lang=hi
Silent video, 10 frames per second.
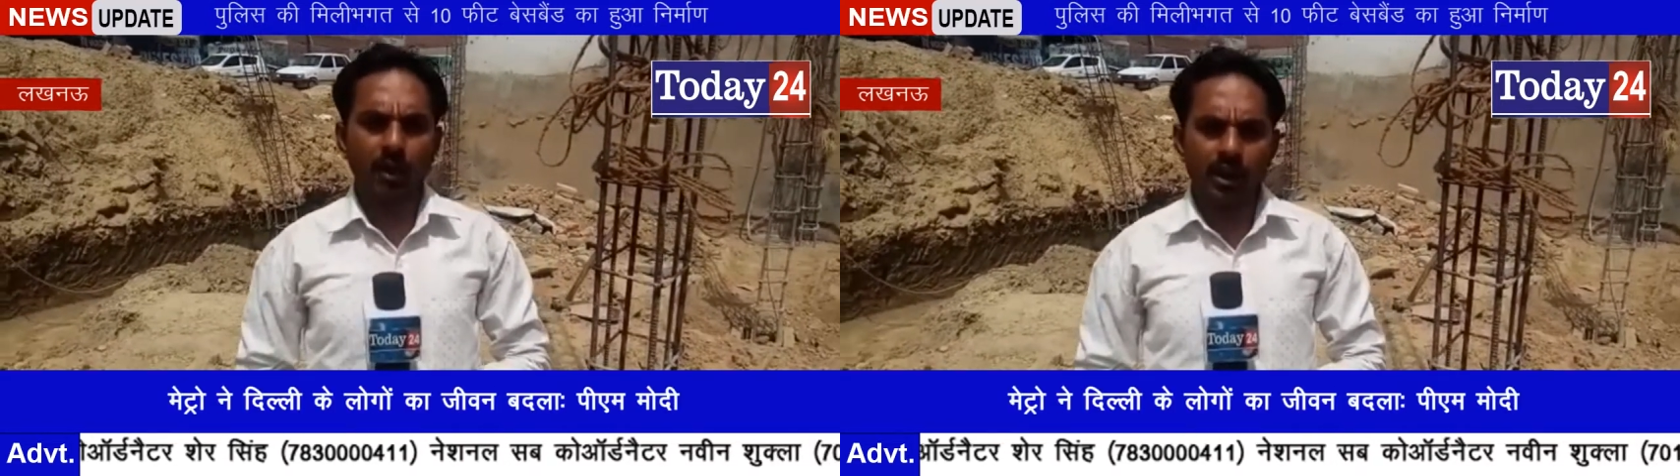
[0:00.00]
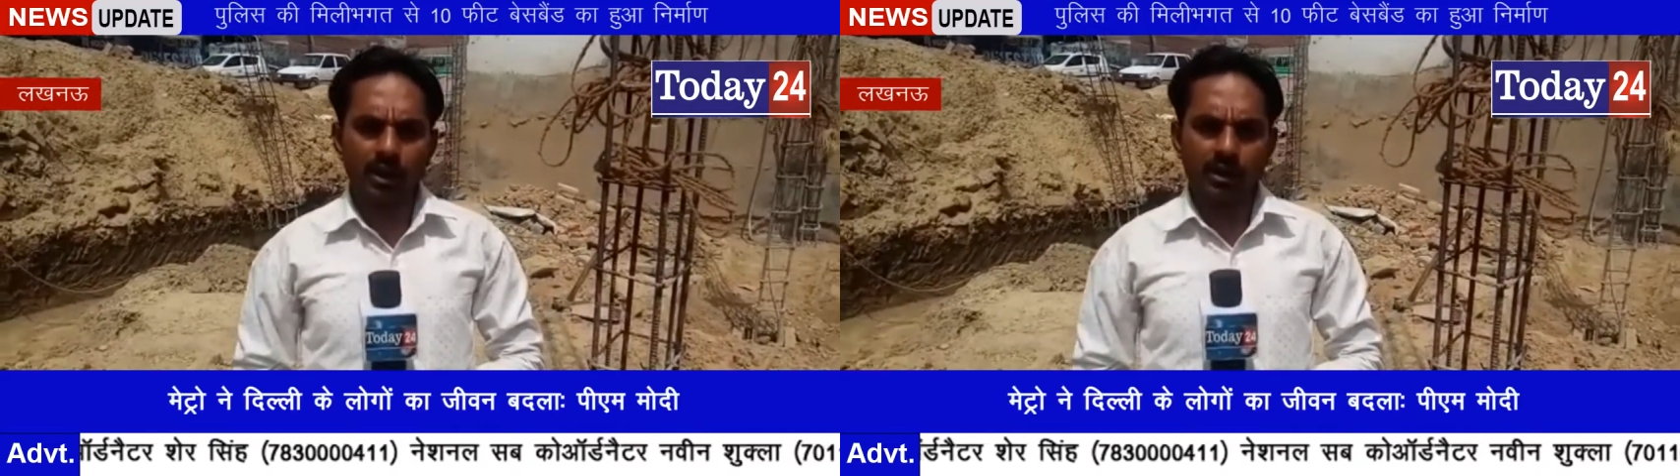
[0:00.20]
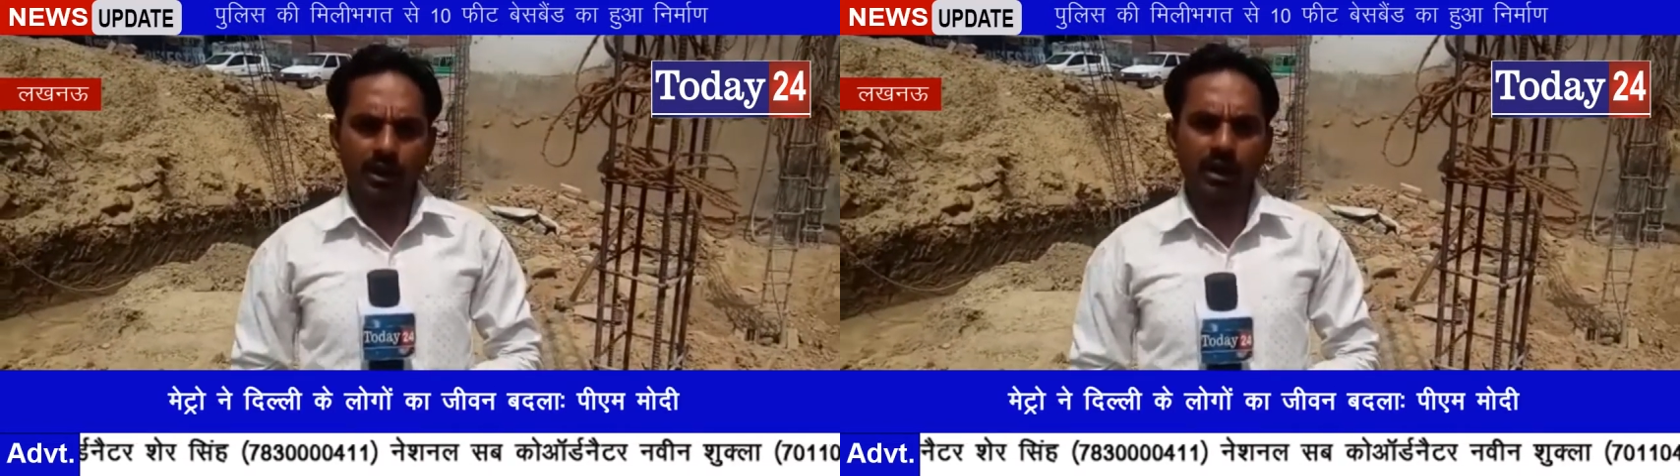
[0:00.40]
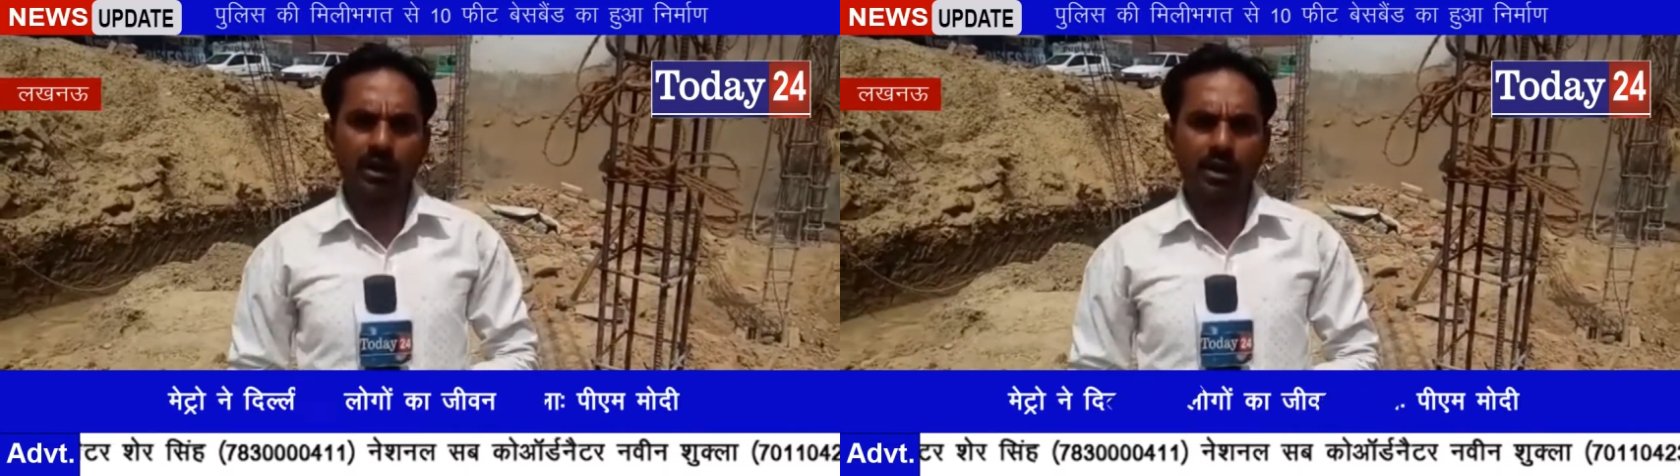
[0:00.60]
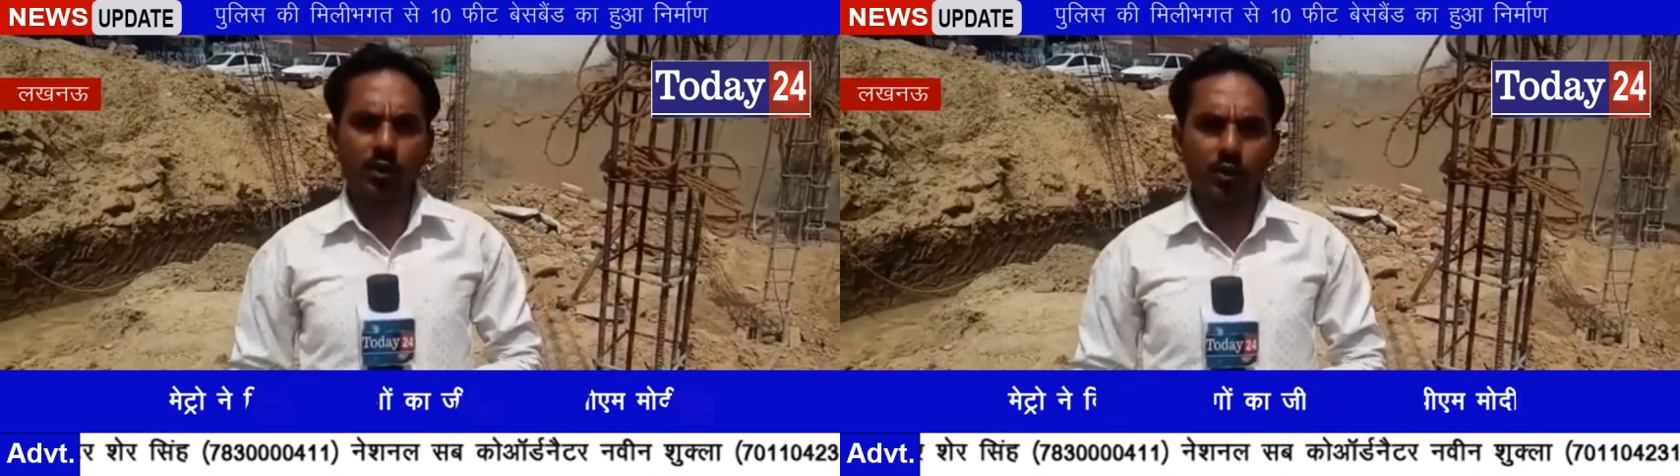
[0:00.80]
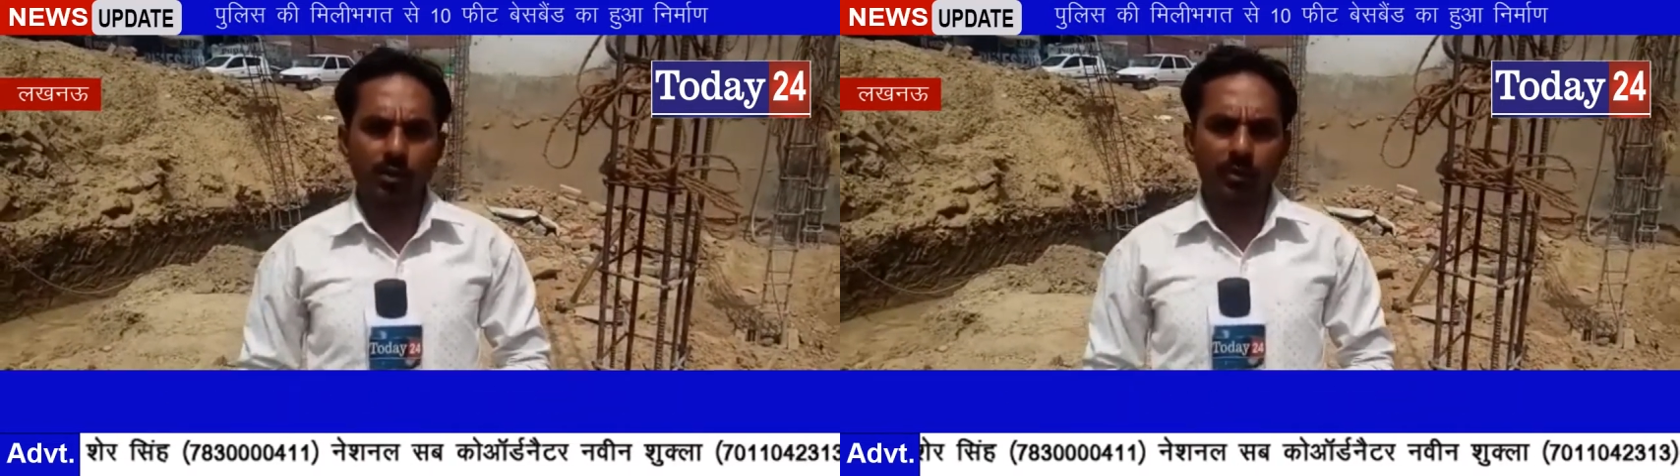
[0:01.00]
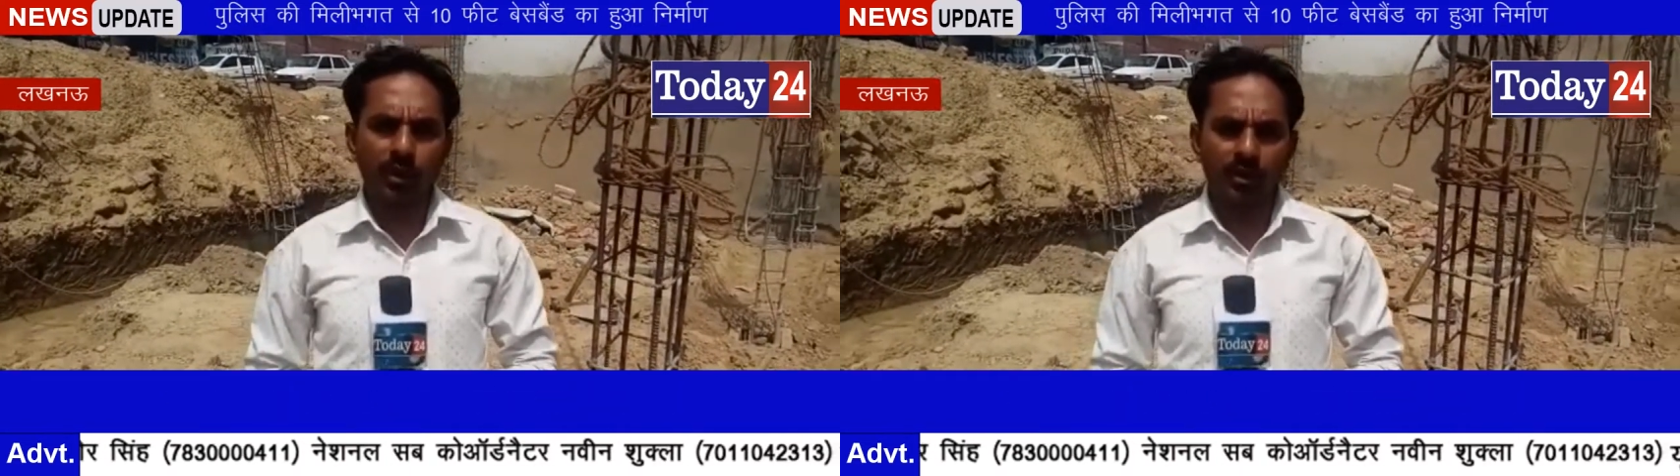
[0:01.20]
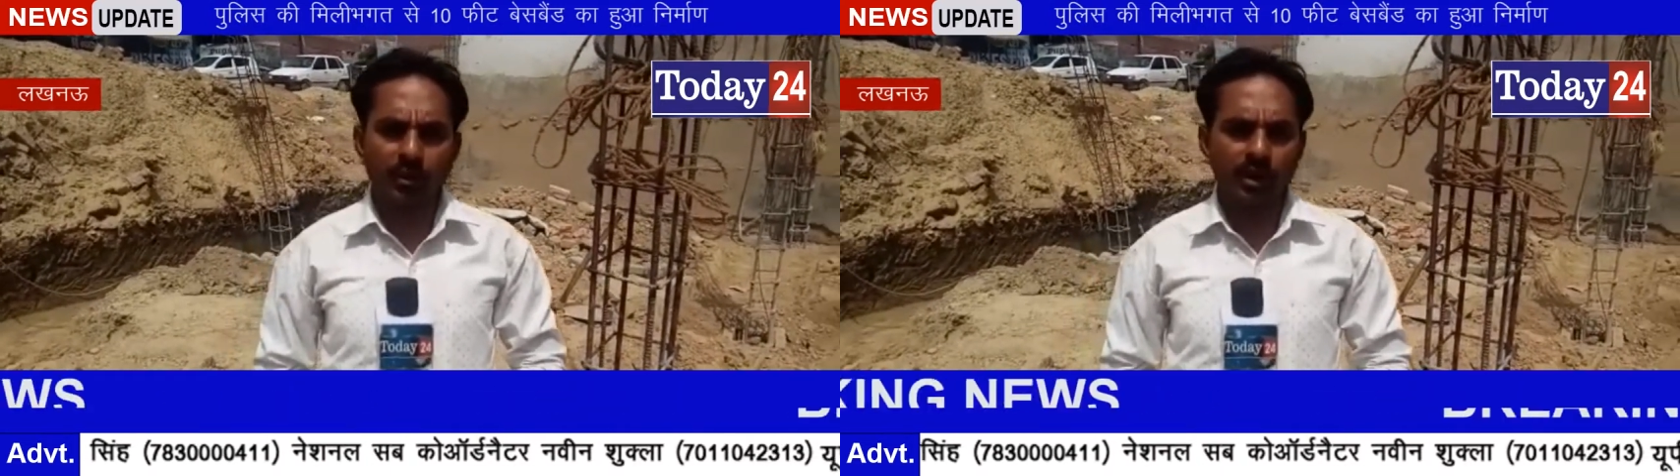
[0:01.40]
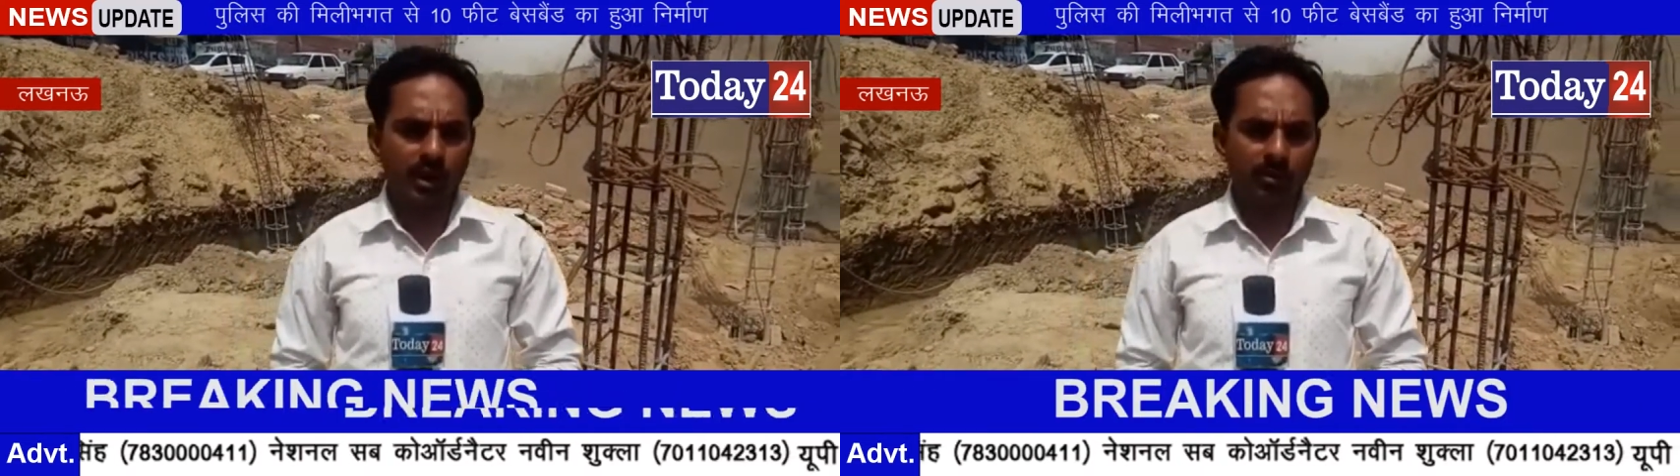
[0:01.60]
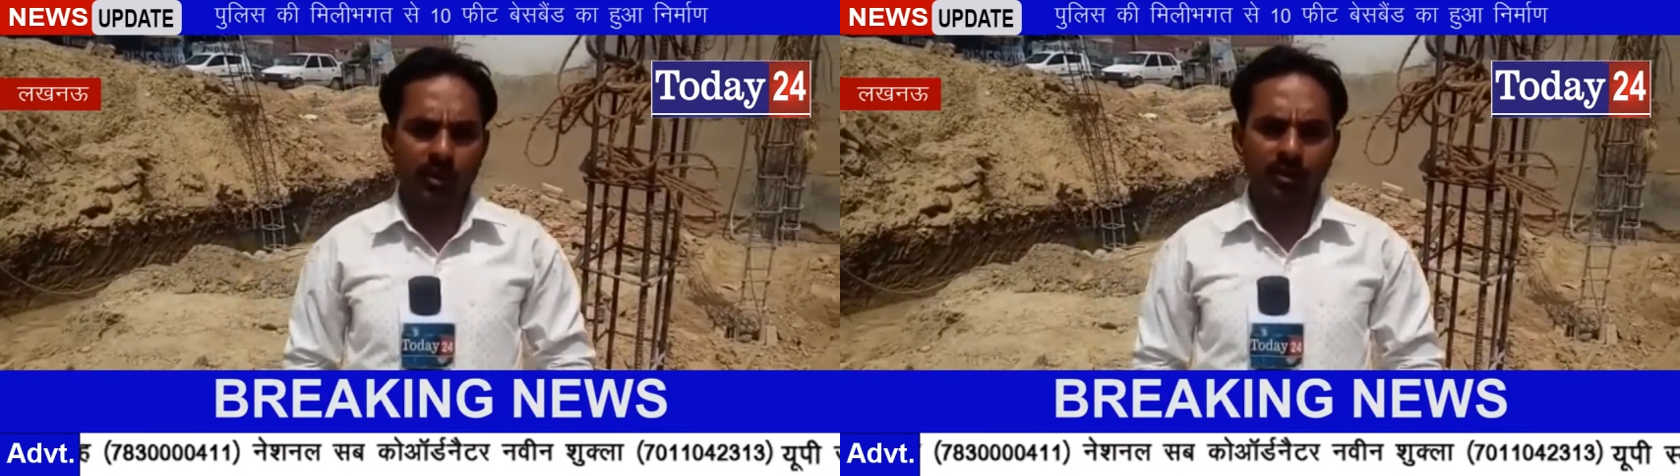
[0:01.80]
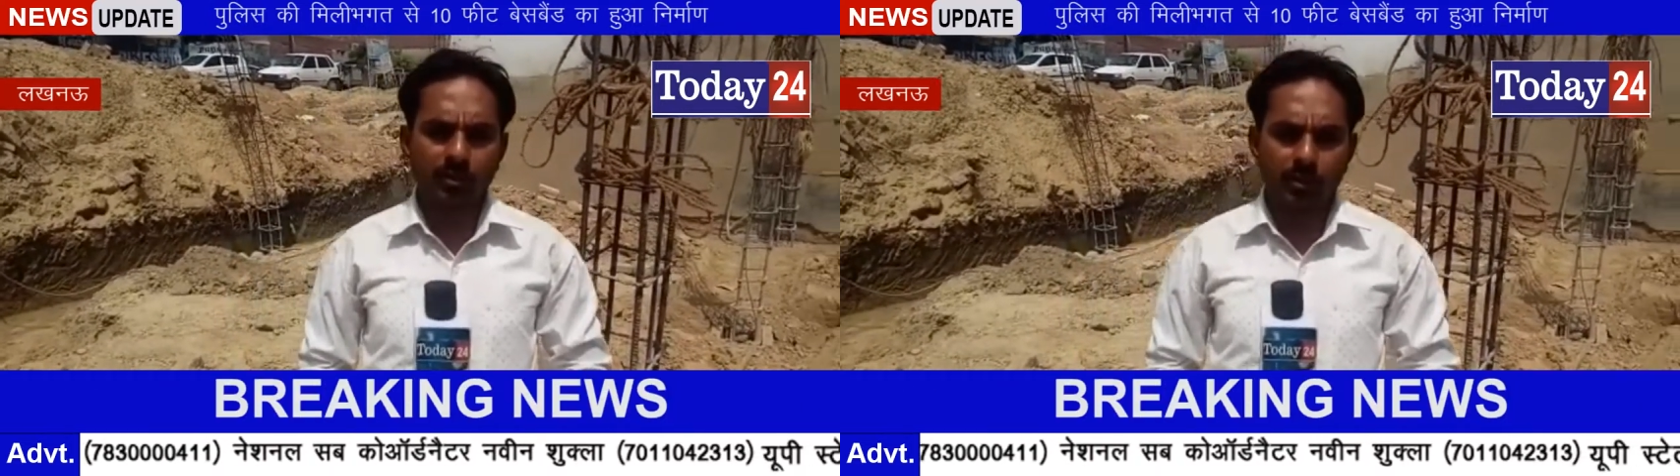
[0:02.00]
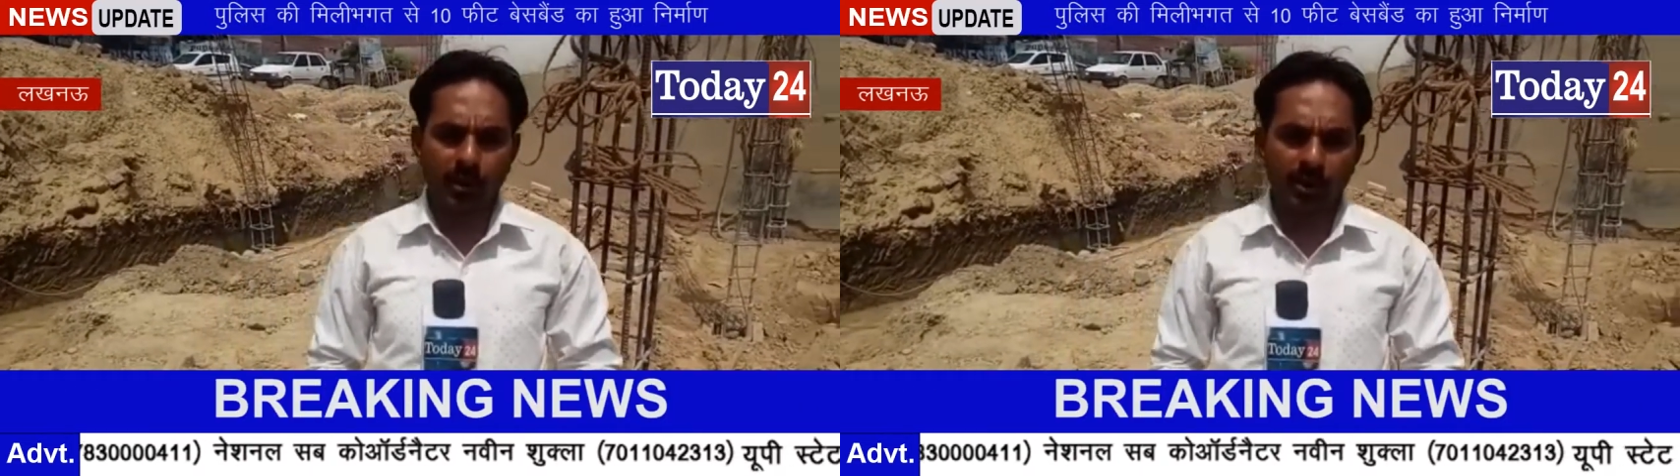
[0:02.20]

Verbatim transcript: अवैध खनन के रूप में बेसमेंट करीब 10